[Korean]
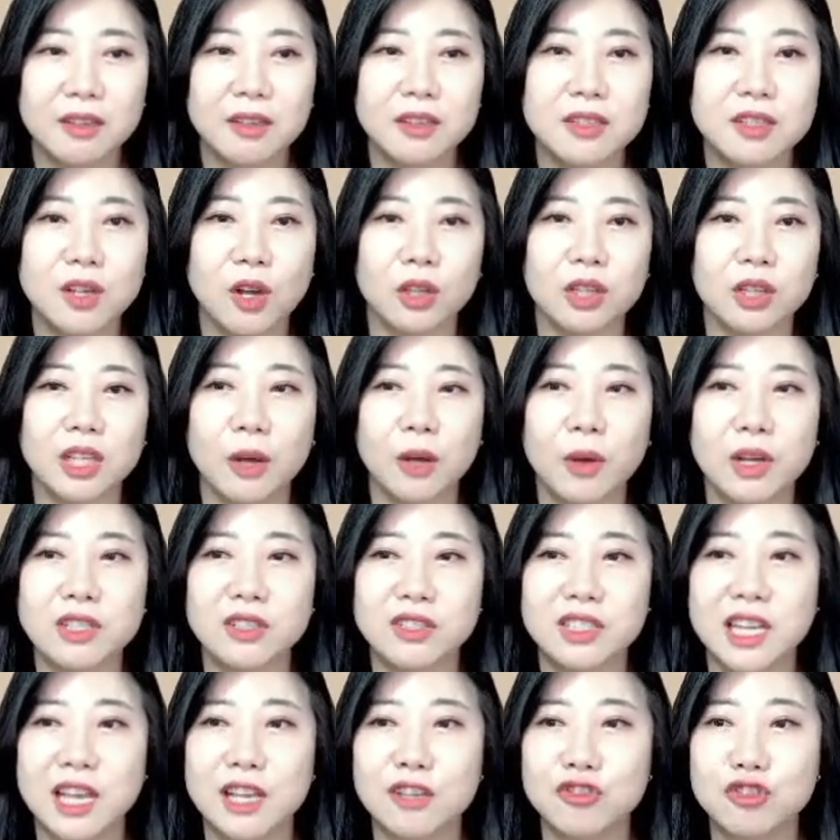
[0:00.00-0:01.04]
전화 와서
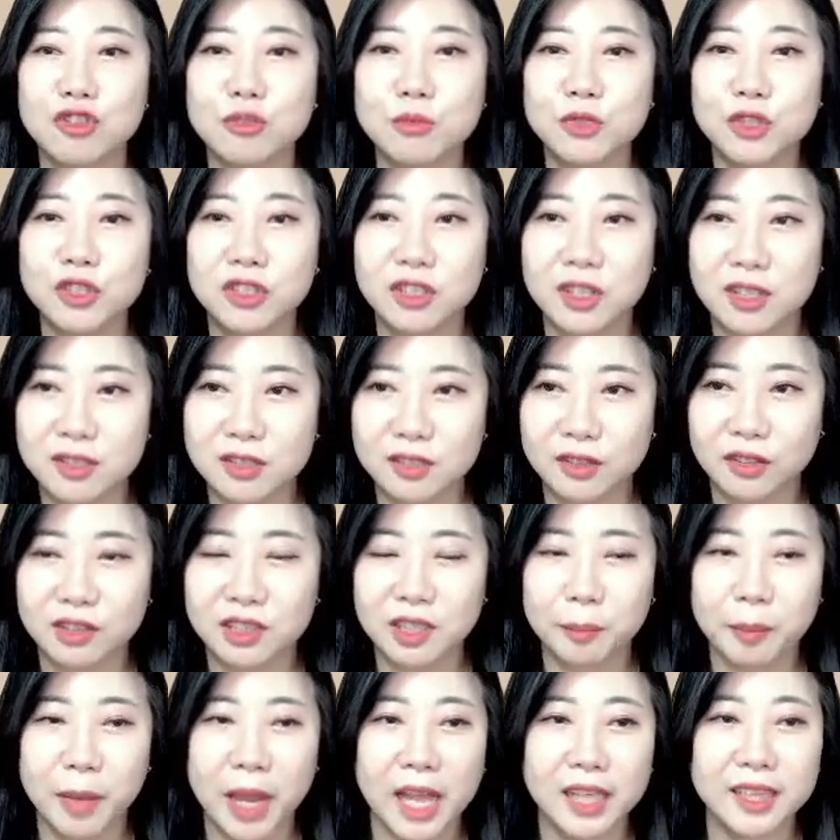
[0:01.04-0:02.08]
재주문을 했어.
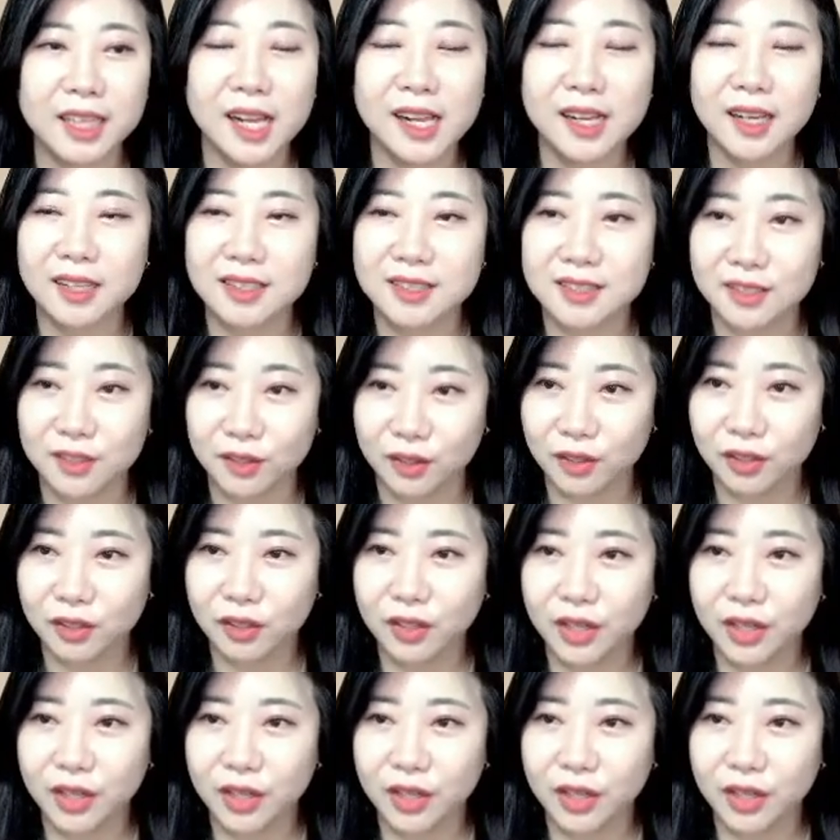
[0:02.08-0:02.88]
그냥 배달 갔어.